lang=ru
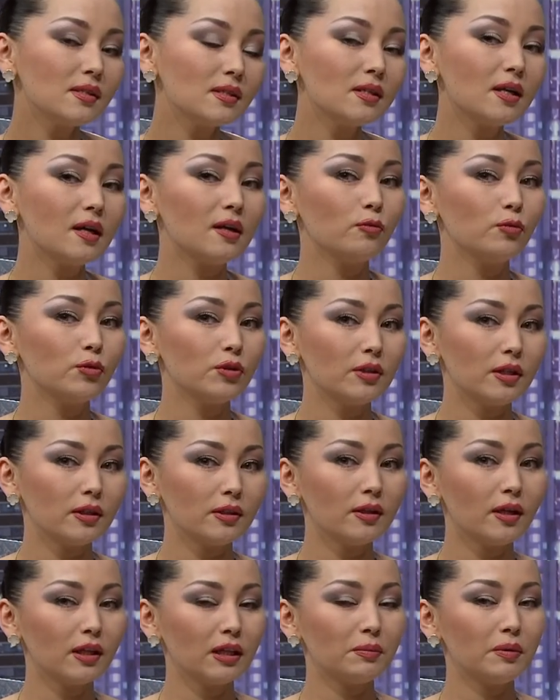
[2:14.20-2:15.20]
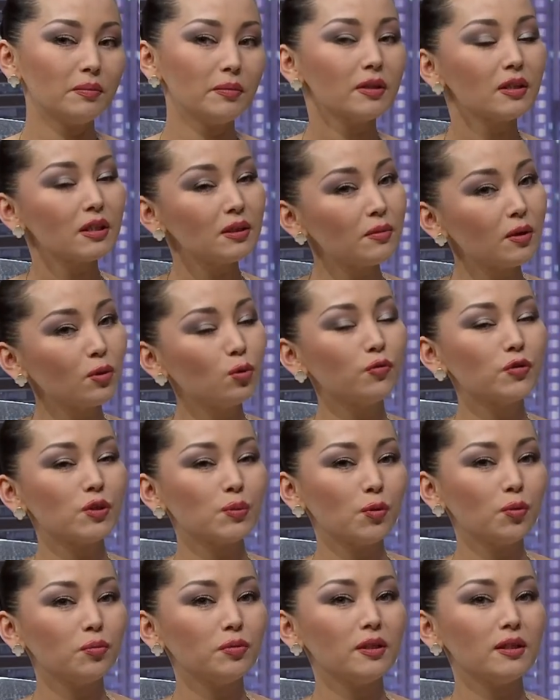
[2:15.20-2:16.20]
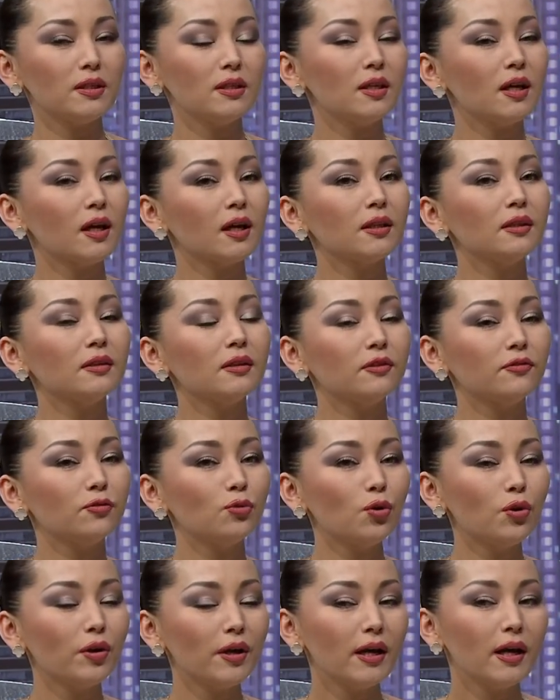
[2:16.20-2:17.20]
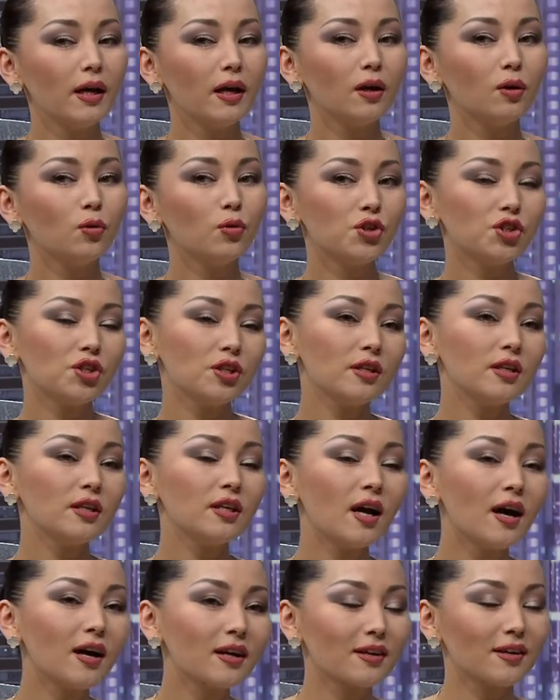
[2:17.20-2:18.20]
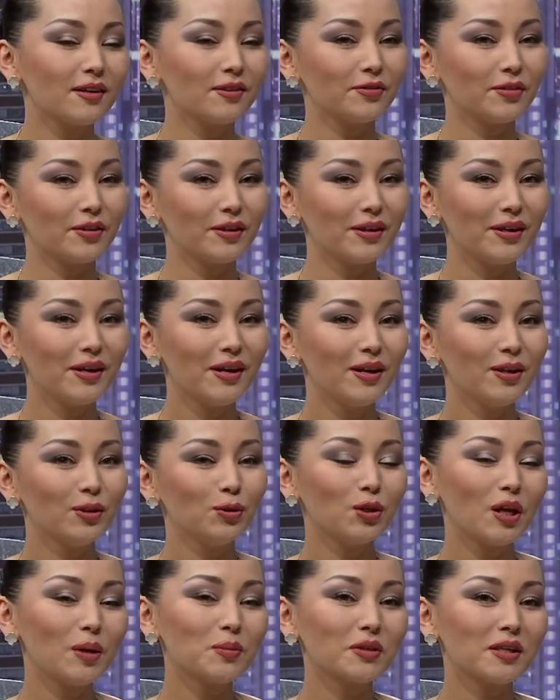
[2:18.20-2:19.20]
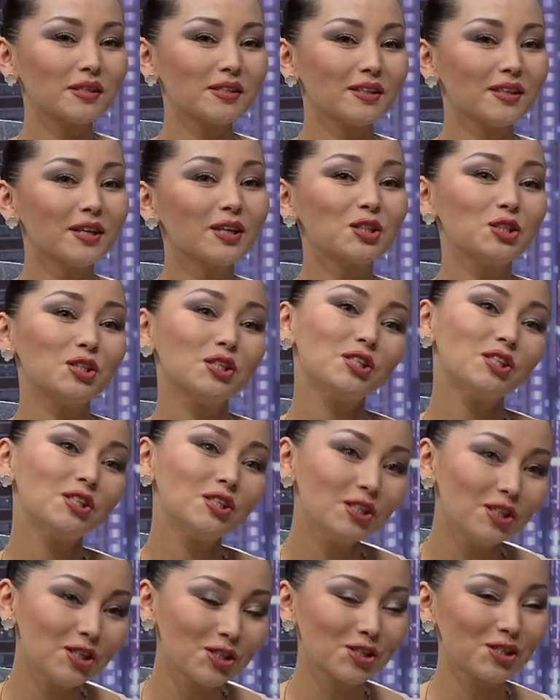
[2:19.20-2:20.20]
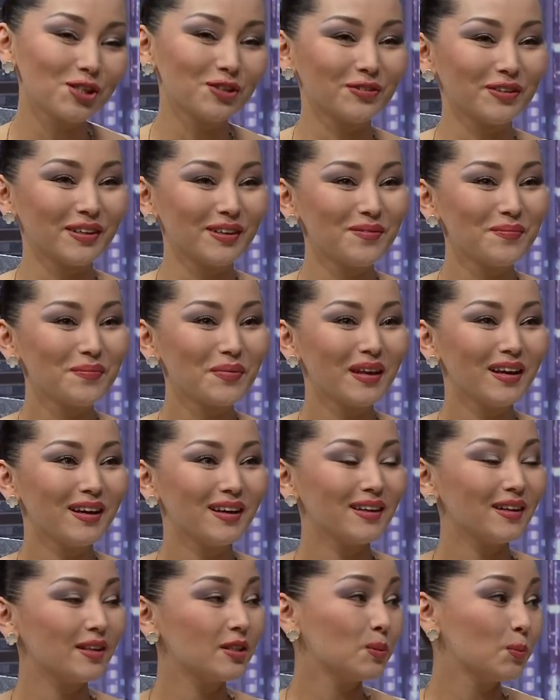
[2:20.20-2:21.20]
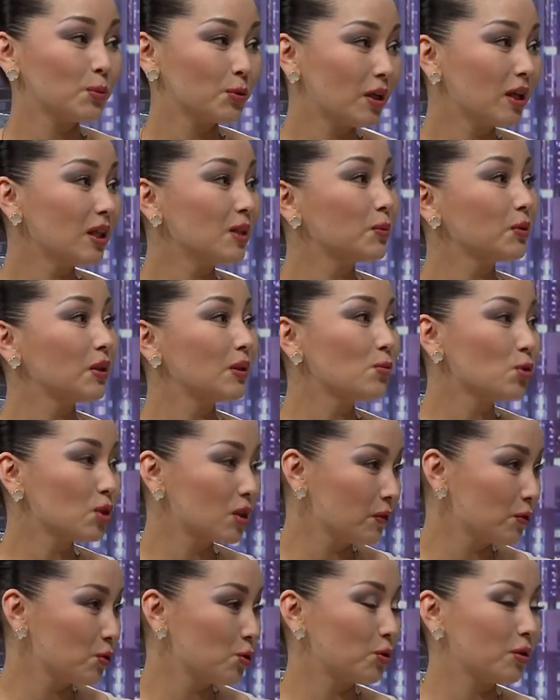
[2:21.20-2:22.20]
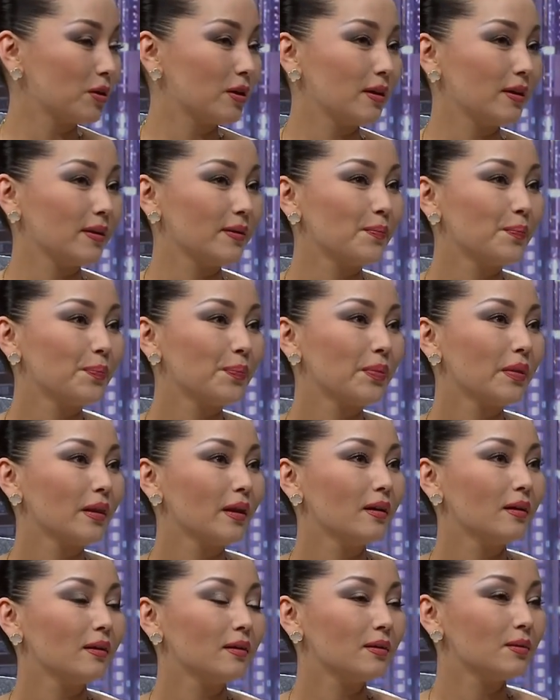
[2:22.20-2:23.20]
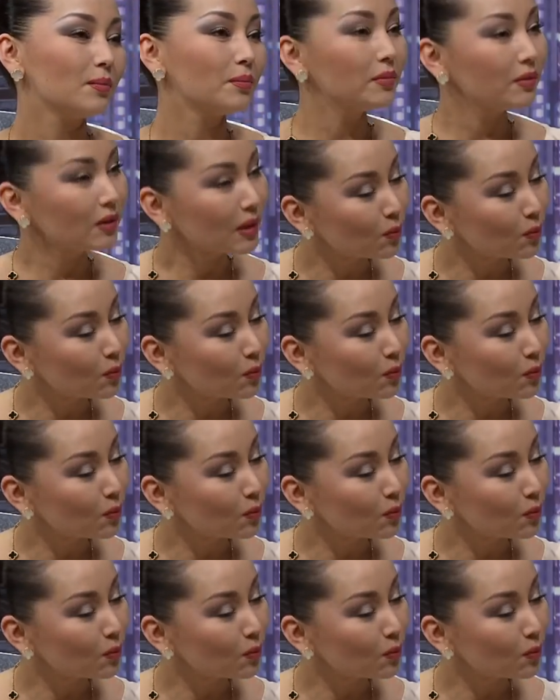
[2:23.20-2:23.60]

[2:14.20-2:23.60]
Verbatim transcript: знаю, вот на данный момент не могу вспомнить ни одного очень яркого, но ну, я бы сказала, артистичного а, депутата, потому что вы все-таки, а, на